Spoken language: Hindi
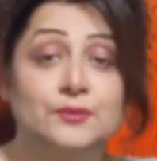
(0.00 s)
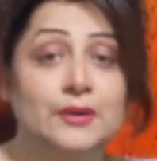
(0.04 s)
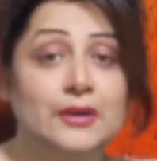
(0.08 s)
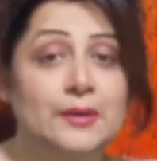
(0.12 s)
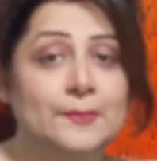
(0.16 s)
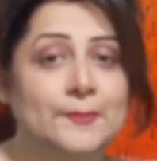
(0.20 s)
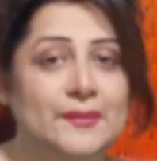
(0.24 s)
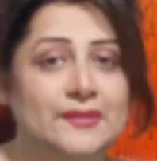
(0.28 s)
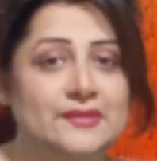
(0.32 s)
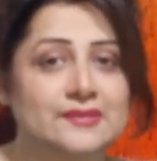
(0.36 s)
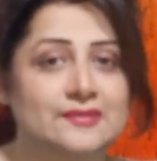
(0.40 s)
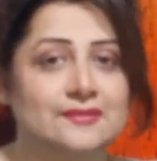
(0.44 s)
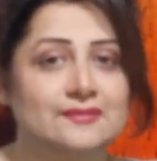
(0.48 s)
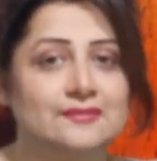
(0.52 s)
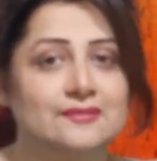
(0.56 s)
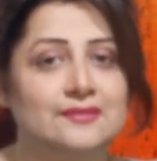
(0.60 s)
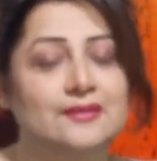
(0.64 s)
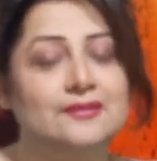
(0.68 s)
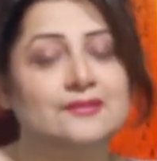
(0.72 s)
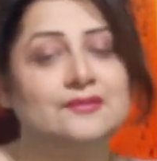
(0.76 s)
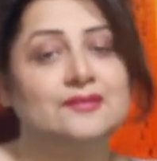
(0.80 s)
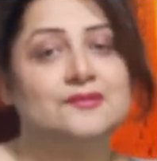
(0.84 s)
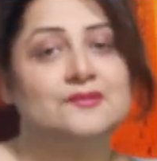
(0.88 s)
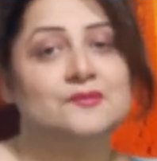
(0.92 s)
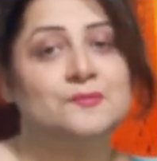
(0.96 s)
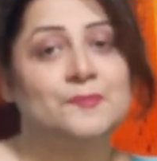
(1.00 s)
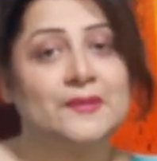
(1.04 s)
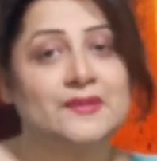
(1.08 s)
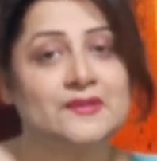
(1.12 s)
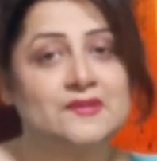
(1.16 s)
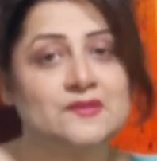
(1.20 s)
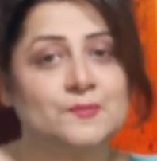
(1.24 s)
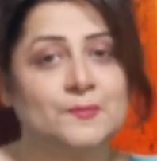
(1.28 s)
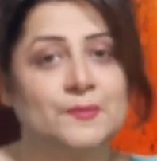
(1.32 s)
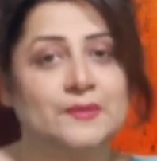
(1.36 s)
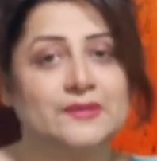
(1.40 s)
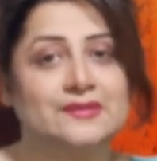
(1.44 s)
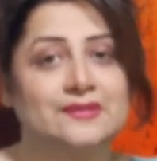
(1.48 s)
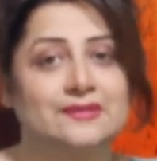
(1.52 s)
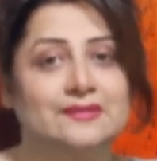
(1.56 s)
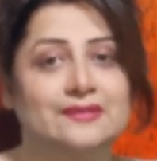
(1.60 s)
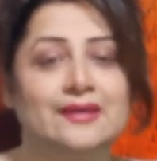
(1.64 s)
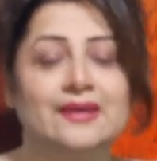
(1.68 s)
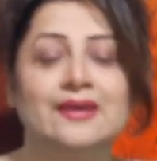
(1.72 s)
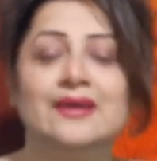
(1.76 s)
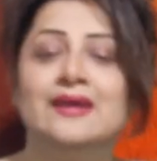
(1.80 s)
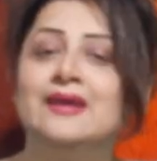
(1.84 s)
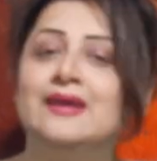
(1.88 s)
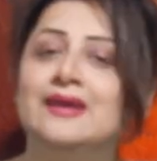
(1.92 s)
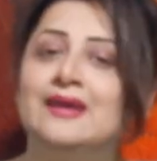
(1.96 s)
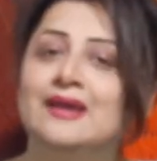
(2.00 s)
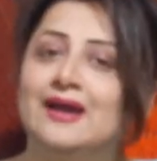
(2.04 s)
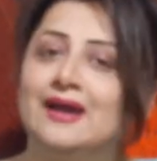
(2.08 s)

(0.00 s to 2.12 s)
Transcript: थ्रिल पसंद है सस्पेंस पसंद है